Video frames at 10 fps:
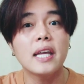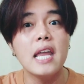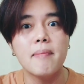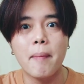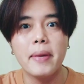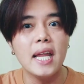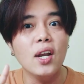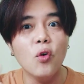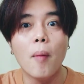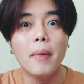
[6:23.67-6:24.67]
กลิ่นมันไม่ได้
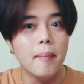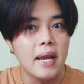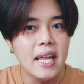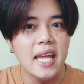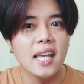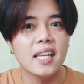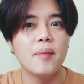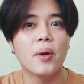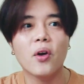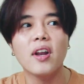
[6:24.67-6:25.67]
หลวมเหมือนมะลิกลิ่
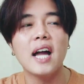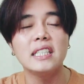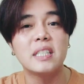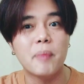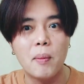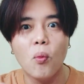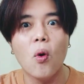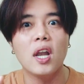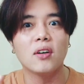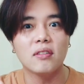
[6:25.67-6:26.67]
นมันค่อนข้างที่จะเป็นม
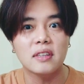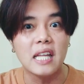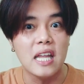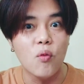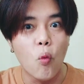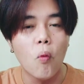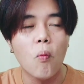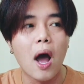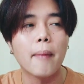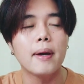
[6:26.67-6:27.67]
วลแล้วก็ตีวูบ
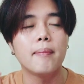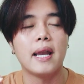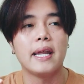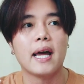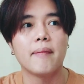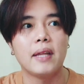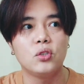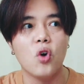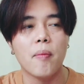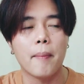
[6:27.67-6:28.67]
วาบขึ้นมาเลยนะครับใน
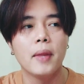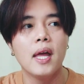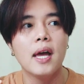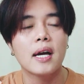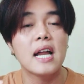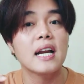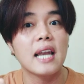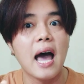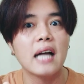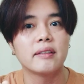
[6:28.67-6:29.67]
ช่วงแบบกลา
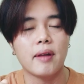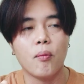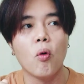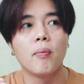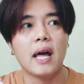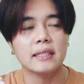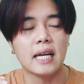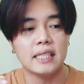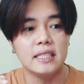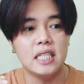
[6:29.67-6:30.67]
งๆสำหรับผมหลังจา
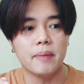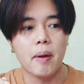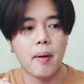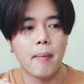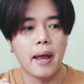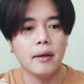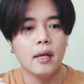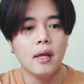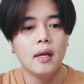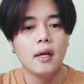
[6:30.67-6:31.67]
กที่ฉีดไปประมาณ
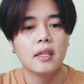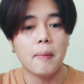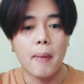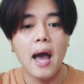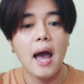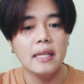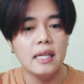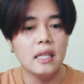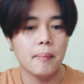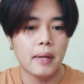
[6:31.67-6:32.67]

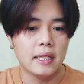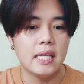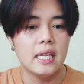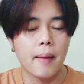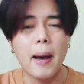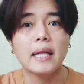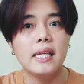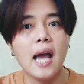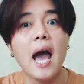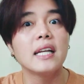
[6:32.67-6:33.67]
15-20 นาทีอ่ะบางที
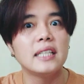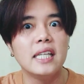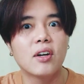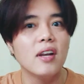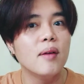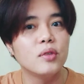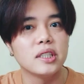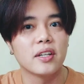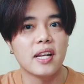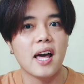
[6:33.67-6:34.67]
5นาทีก็เริ่มรู้
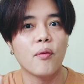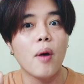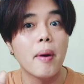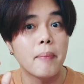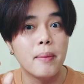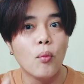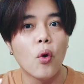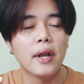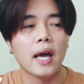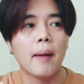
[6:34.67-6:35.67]
สึกแล้วนะว่ามันเป็นม
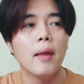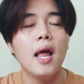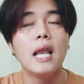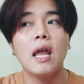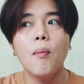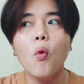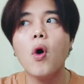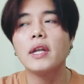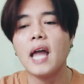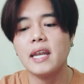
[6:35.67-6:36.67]
วลนะครับแล้วม
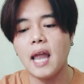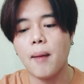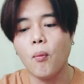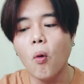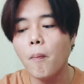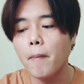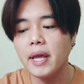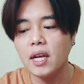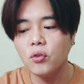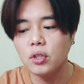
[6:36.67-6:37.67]
วลนั้นน่ะผมไม่
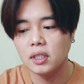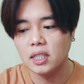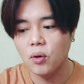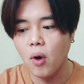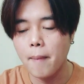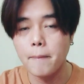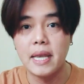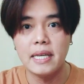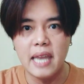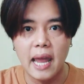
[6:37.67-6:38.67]
ได้รู้สึกถึงความเป็
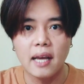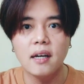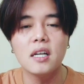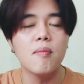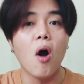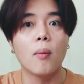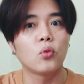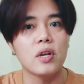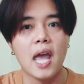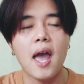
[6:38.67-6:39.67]
นเด็กคือน้ำหอม
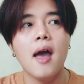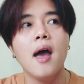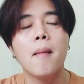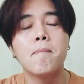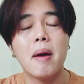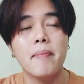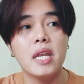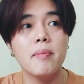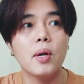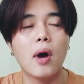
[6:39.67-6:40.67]
ตัวเนี้ยมันไม่
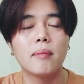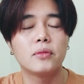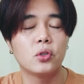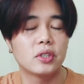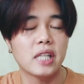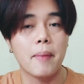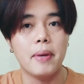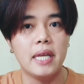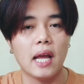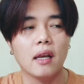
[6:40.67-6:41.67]
ได้มีความสดใสเป็
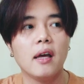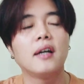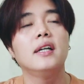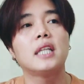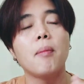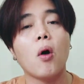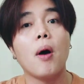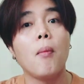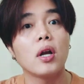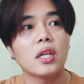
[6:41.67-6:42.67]
นเด็กเลยคือถ้าบอก
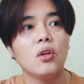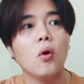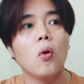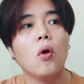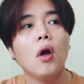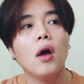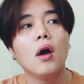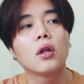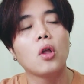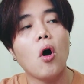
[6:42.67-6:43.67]
ว่ามอสกิโน
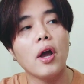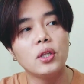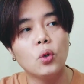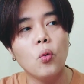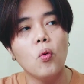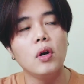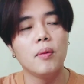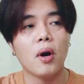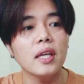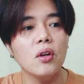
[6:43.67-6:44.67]
ทอยทูหรื
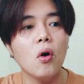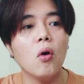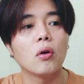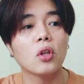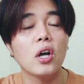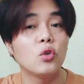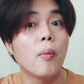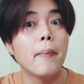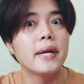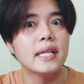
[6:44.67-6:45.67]
อว่ากิโน่ทอยทู
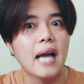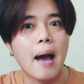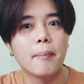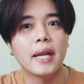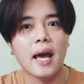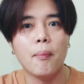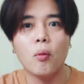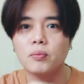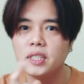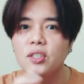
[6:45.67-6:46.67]
บับเบิ้ลกัมนะครับผ
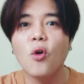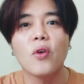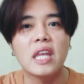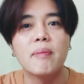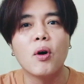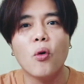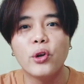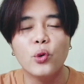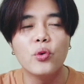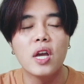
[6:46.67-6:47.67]
มซึ่งลงคลิปแล้วคน
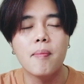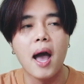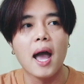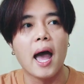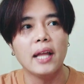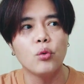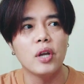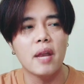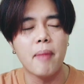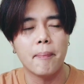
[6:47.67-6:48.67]
ดูเยอะมากอ่ะไอตัว
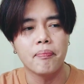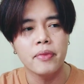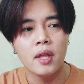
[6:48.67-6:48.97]
นั้นแบบ